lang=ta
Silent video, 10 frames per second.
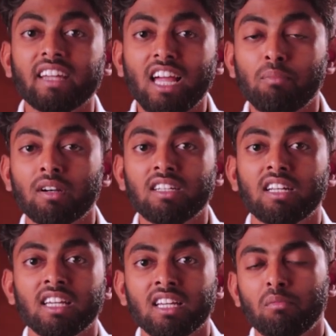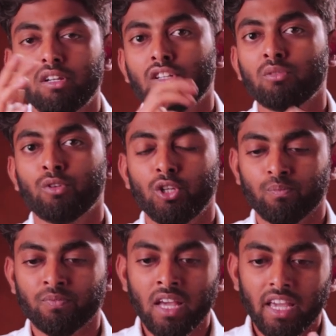செயல்பட்டு இருக்கு அப்படின்றது
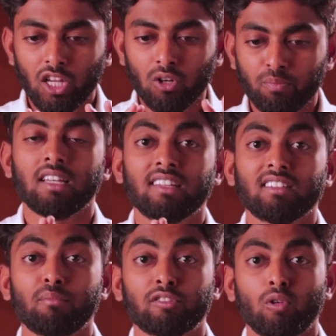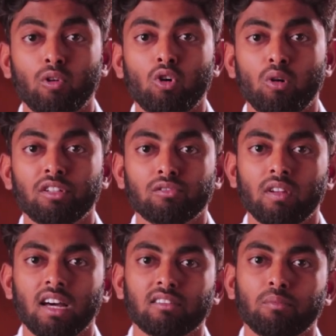புரியும் இன்னும் சில எக்ஸாம்பிள் சொல்லணும் அப்படின்னு
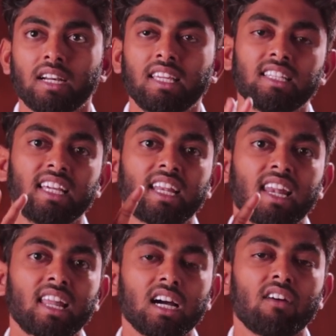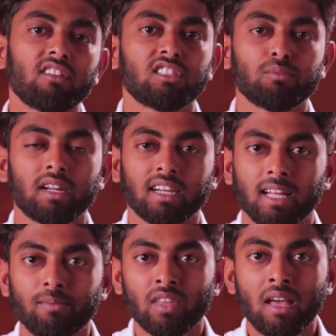சொல்லி ஆசைப்பட்றேன் இதை நீங்கள் நல்லா கவனிச்சு
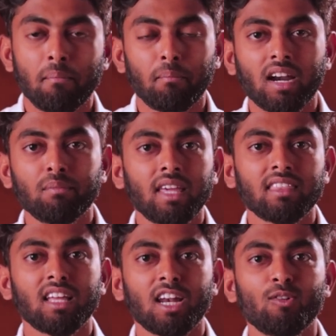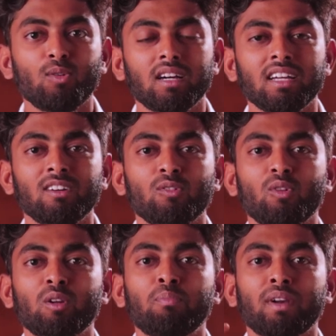பாருங்க மனம் எந்த அளவுக்கு
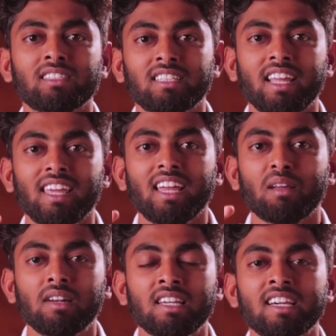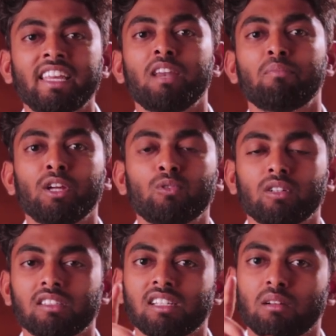ஒரு பிரச்சனையை நம்மளுக்கு கிரியேட் பண்ணி
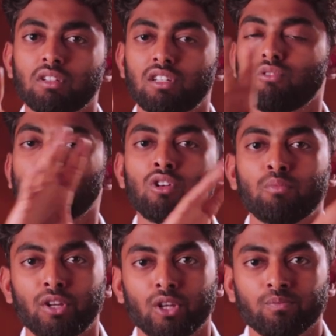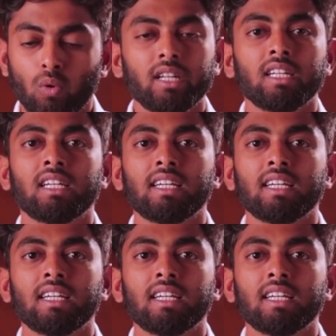கொடுக்குது அப்படின்றது உங்களுக்கு புரியும் ஒரு